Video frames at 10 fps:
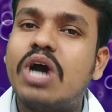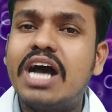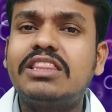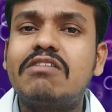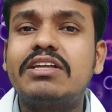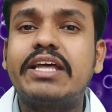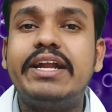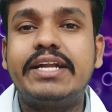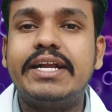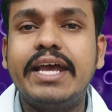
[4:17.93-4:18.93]
ఆ తర్వాత
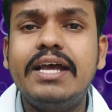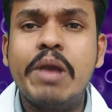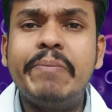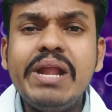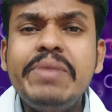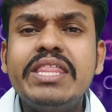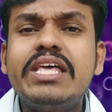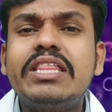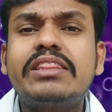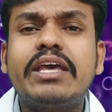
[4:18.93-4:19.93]
ఏంటంటే మనం
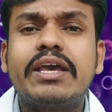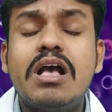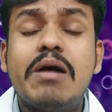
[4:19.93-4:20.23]
ఏదైతే